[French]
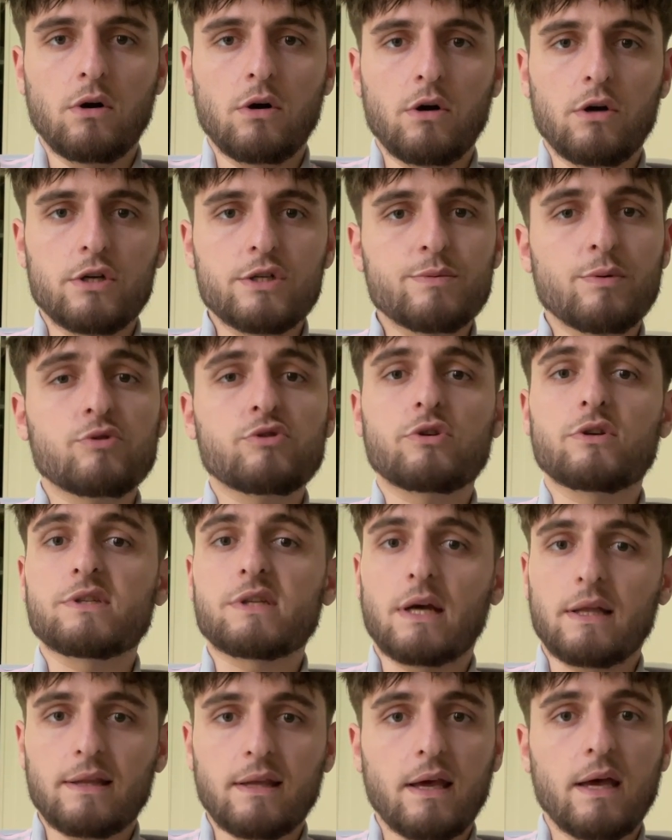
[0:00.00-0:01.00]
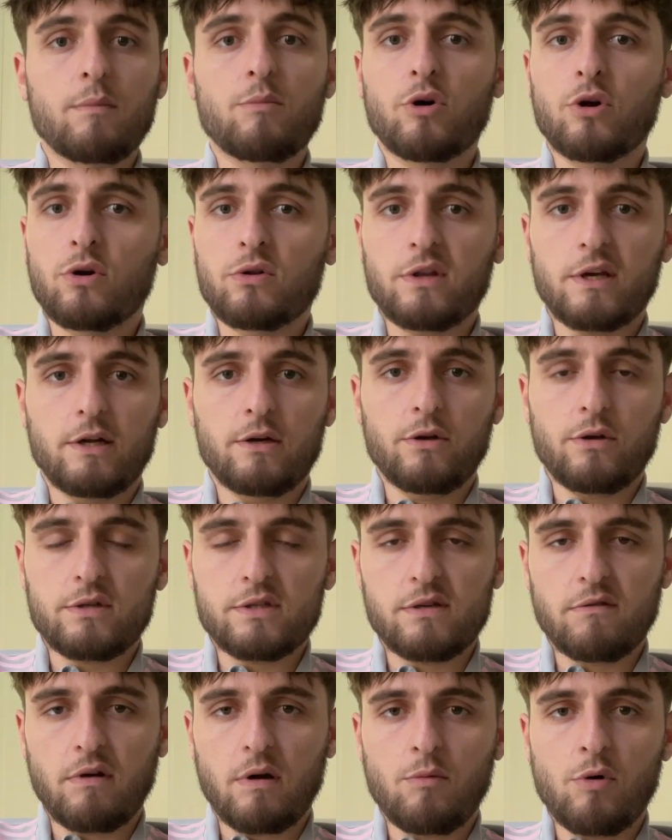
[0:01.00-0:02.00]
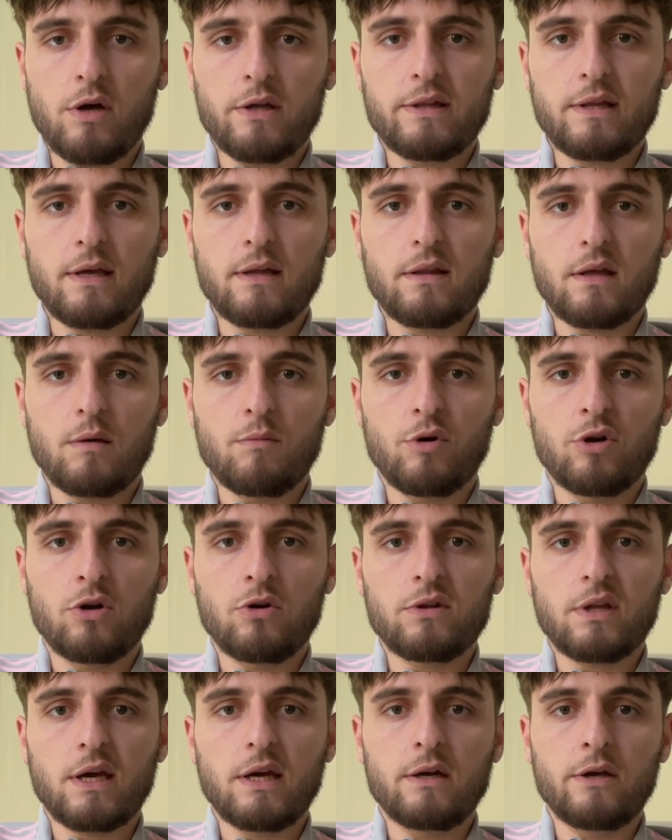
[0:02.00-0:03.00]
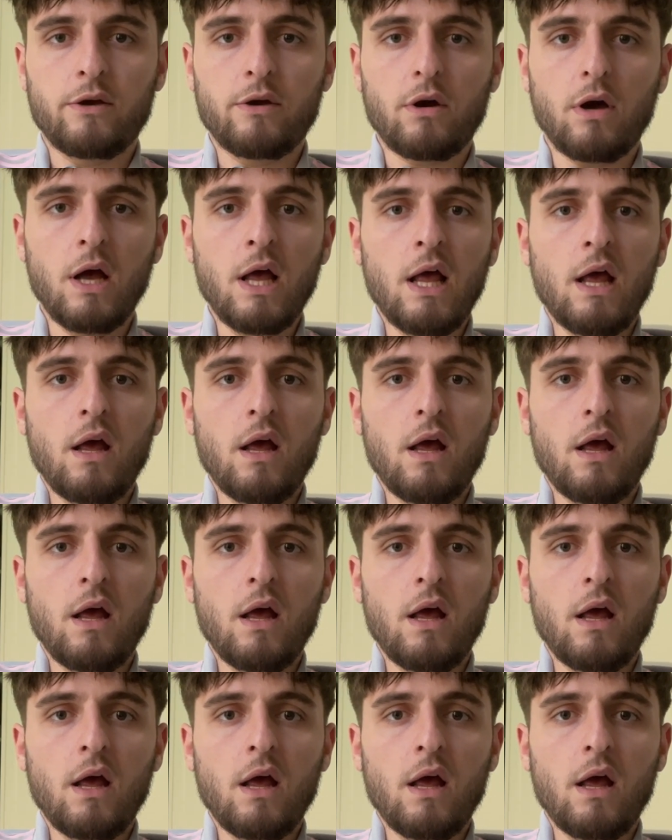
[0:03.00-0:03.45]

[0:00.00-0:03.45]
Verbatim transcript: euh, je pense que c'est un très bon entraîneur, c'est vraiment un très très bon entraîneur.